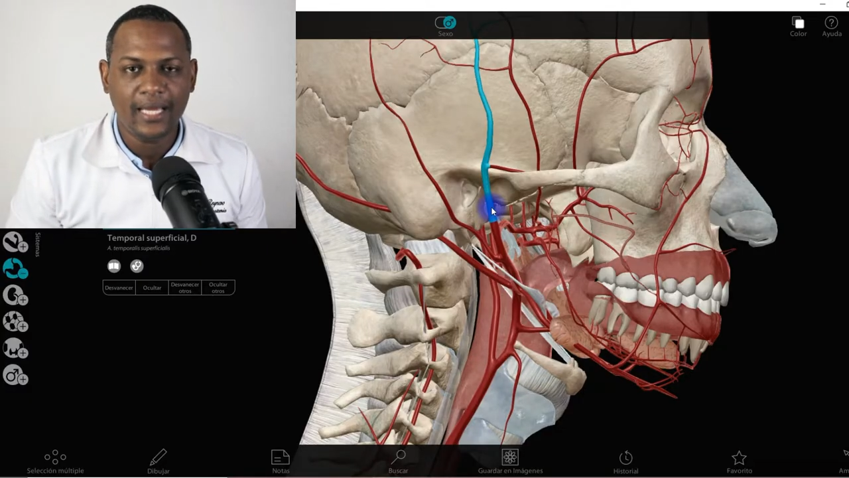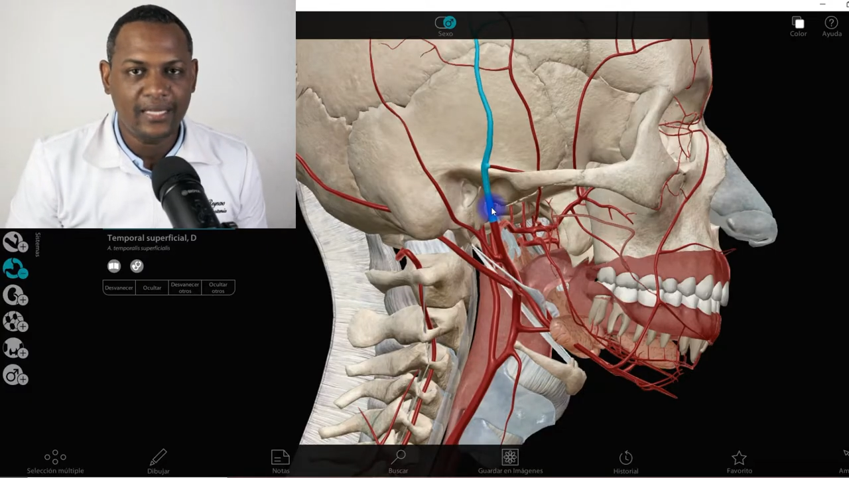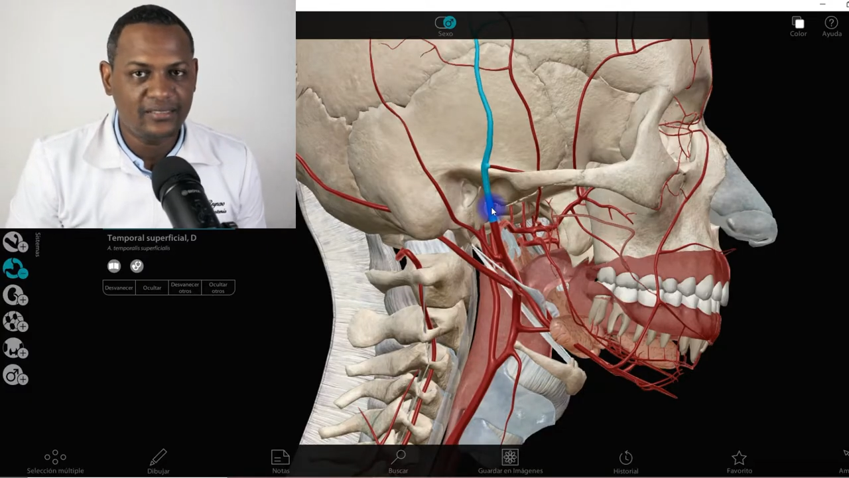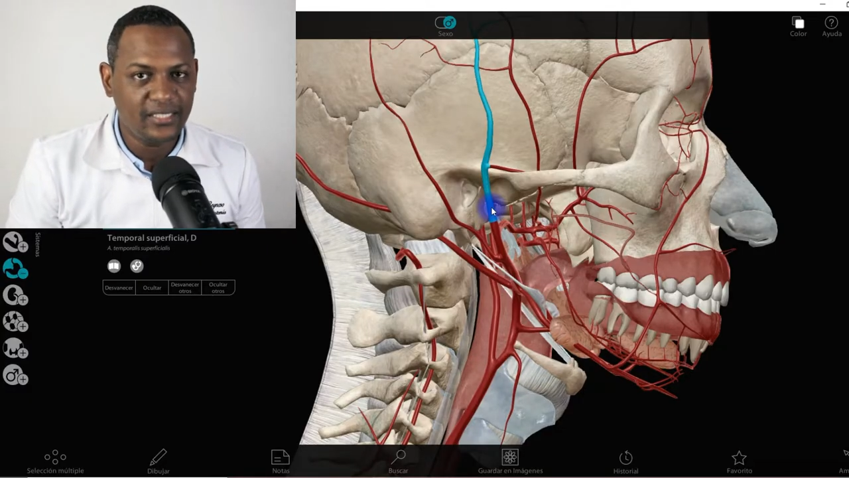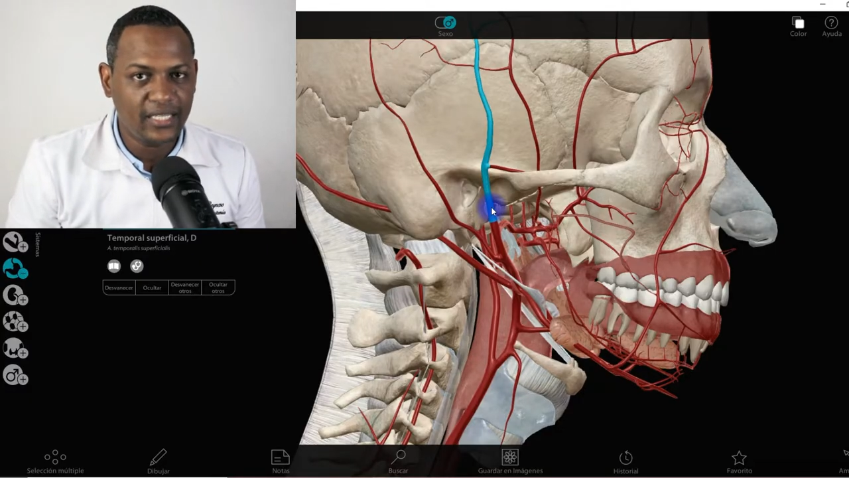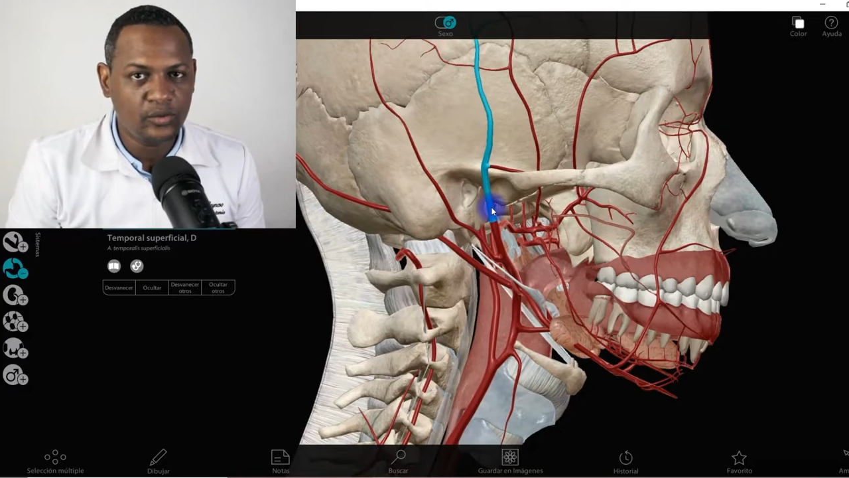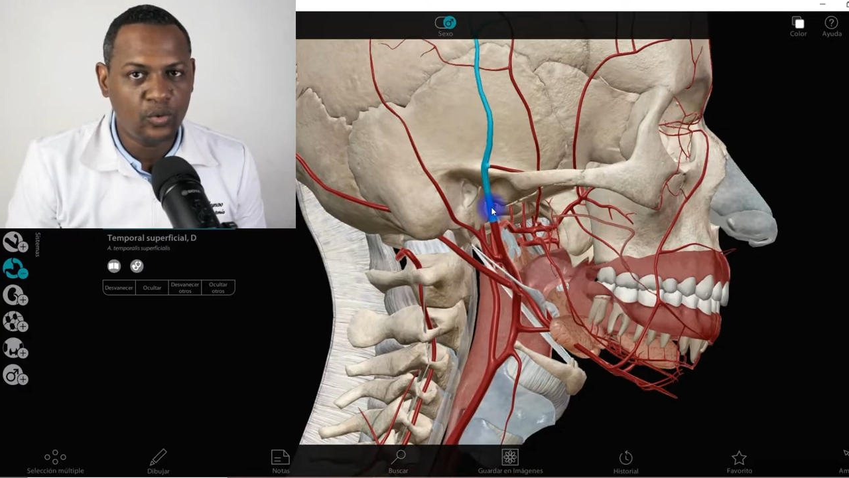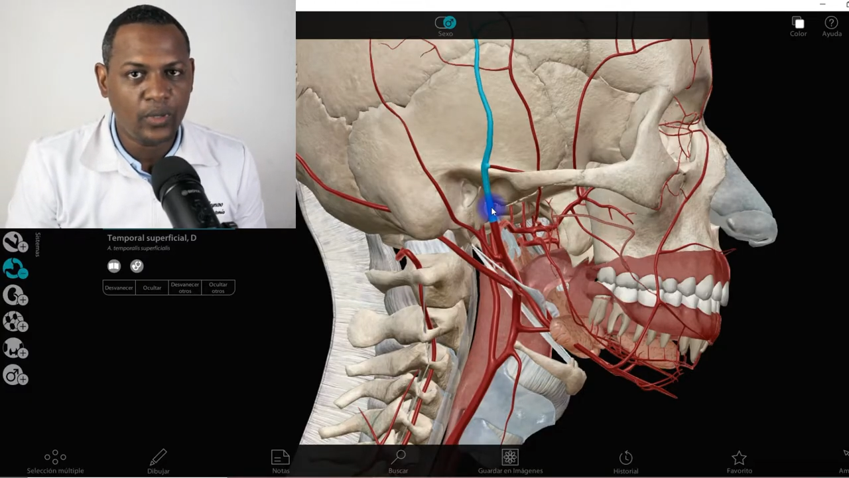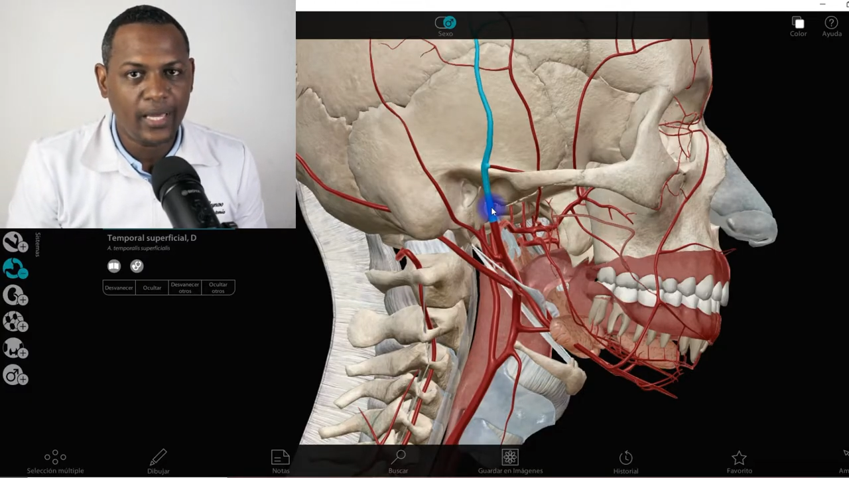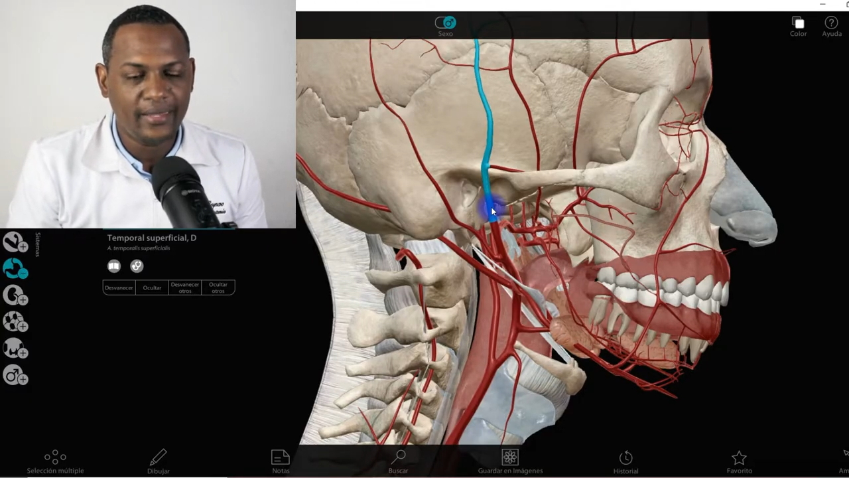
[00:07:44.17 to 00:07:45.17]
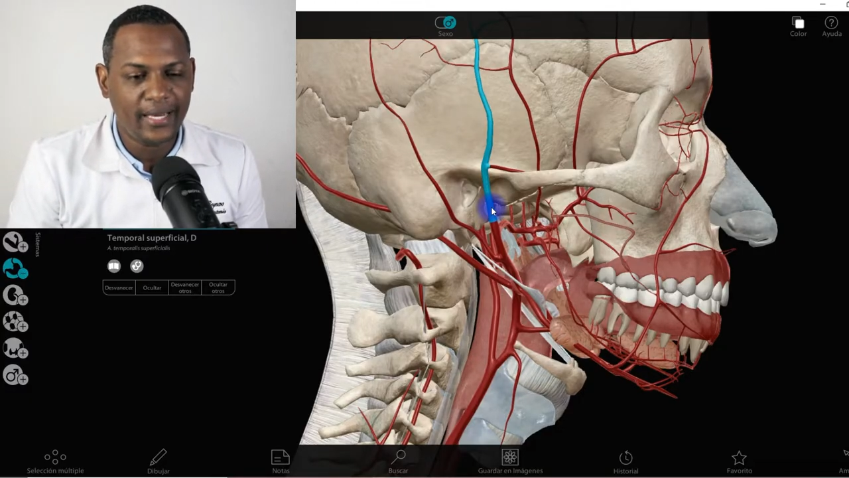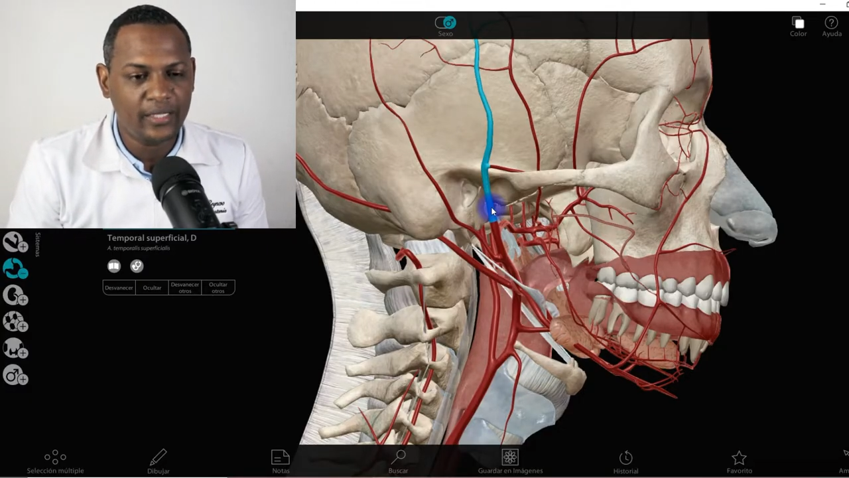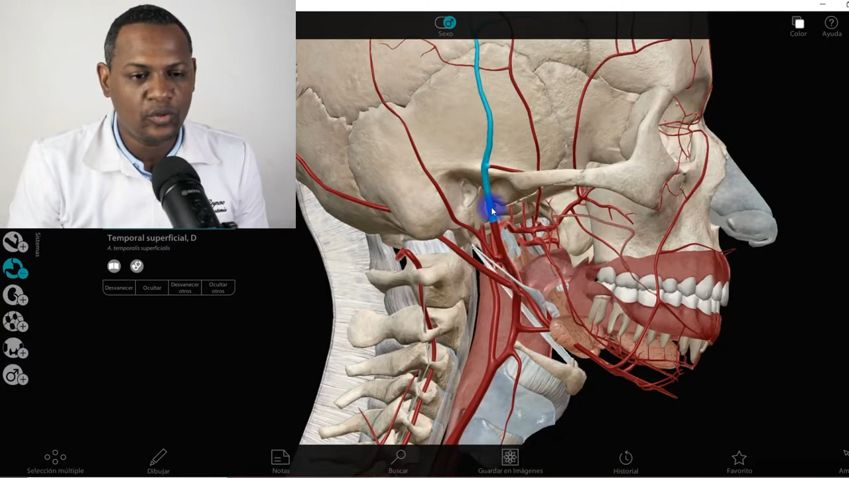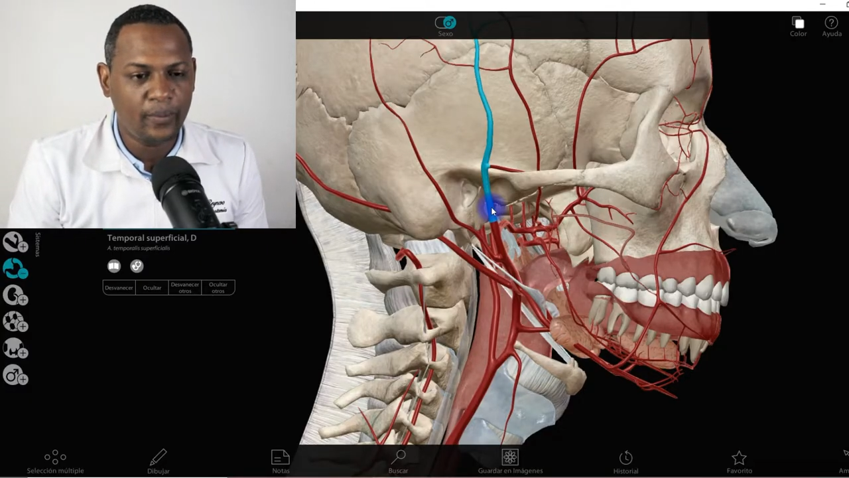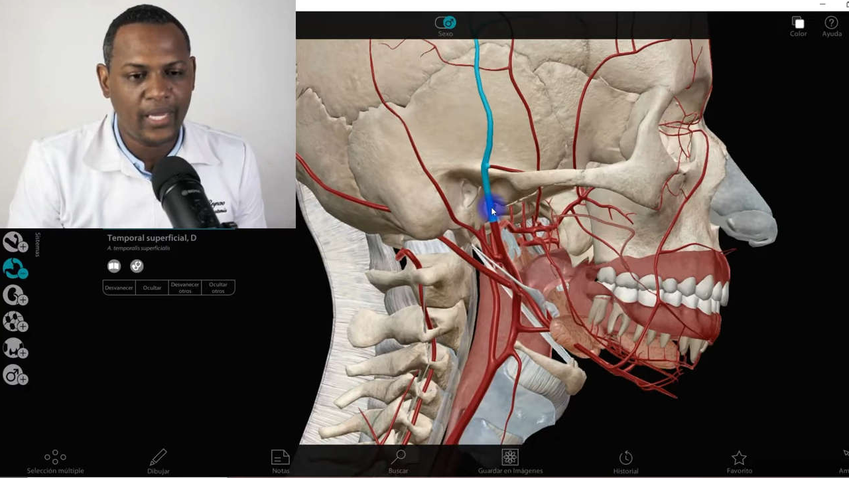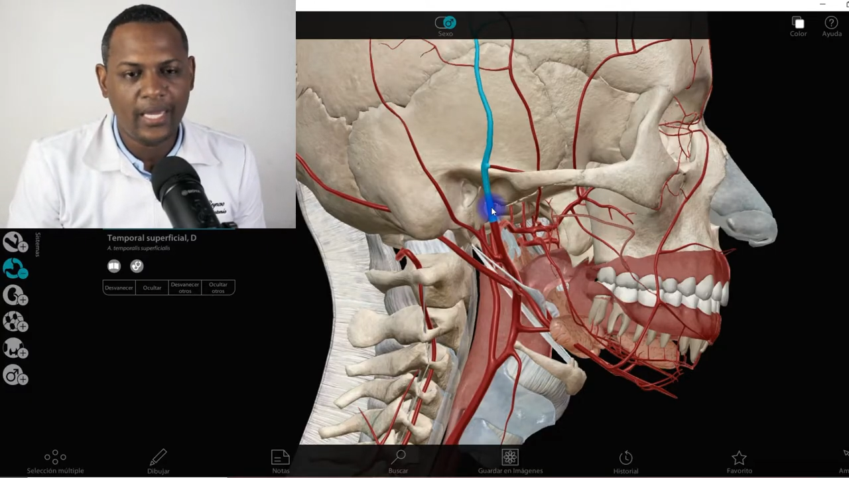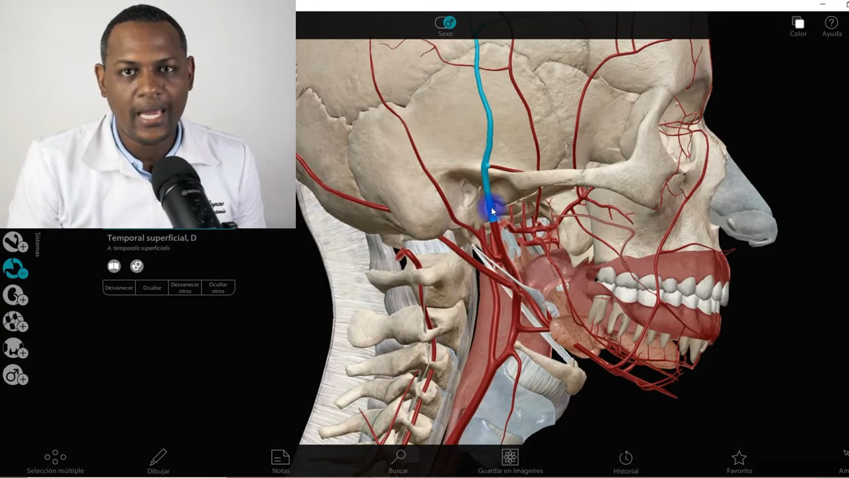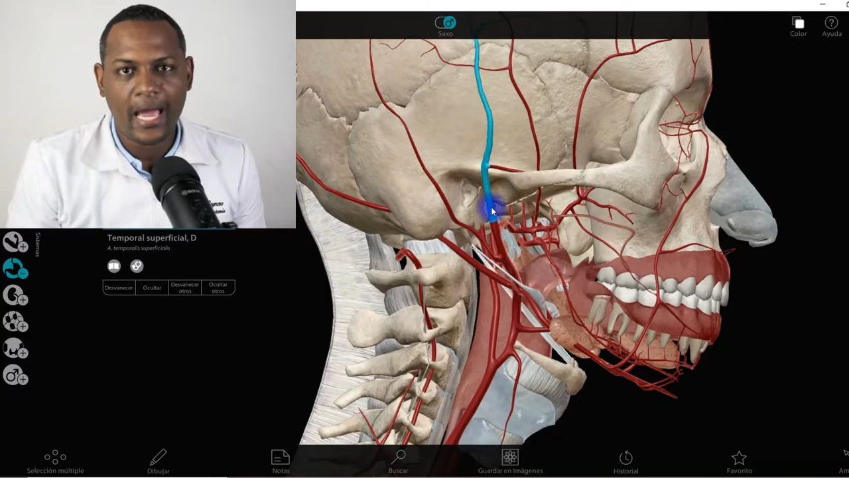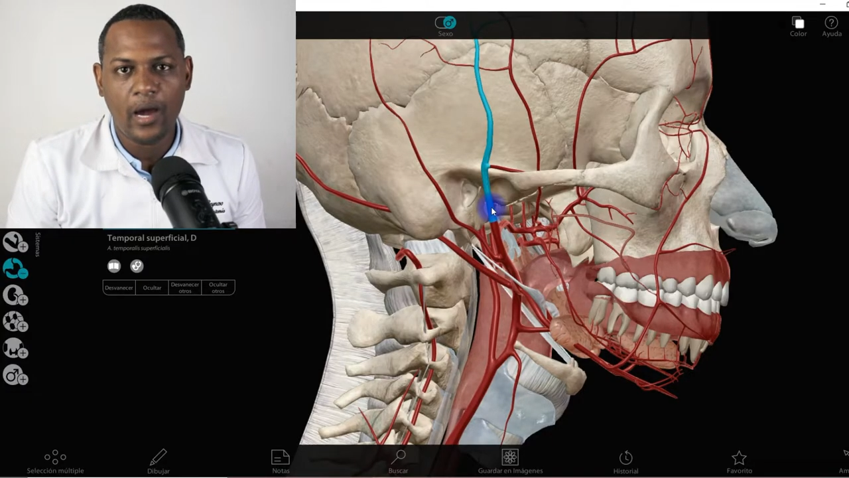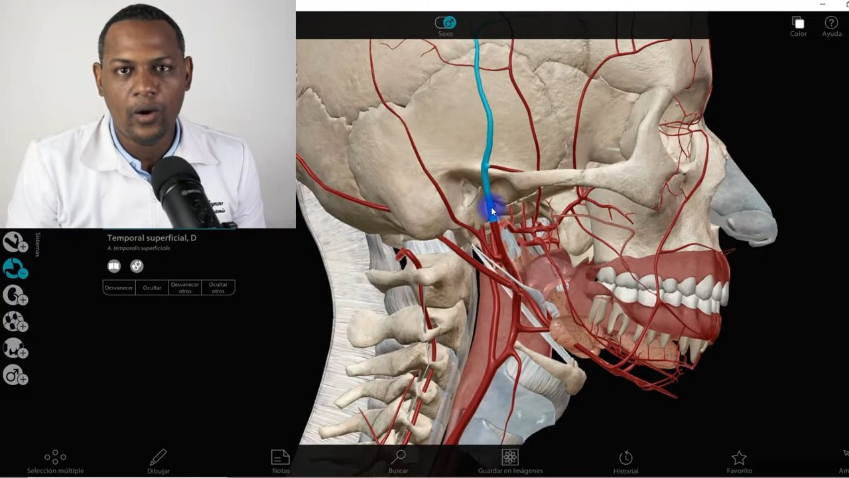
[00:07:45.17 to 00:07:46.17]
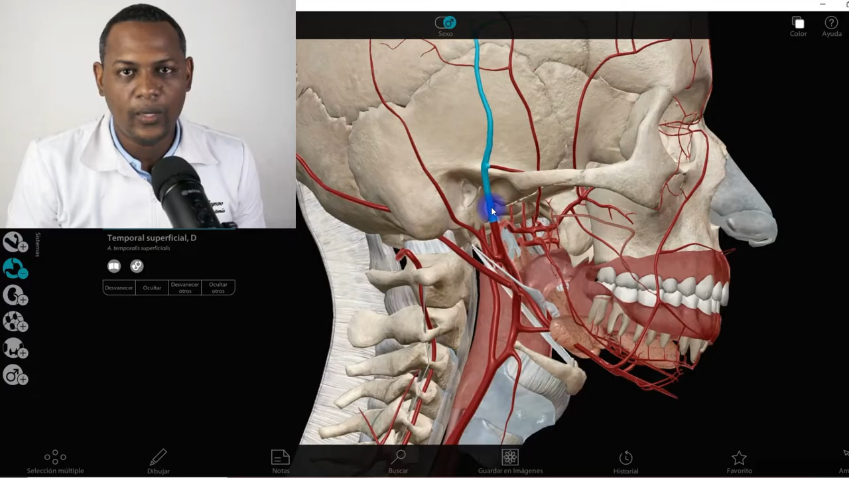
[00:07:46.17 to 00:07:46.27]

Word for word: asignatura de anatomía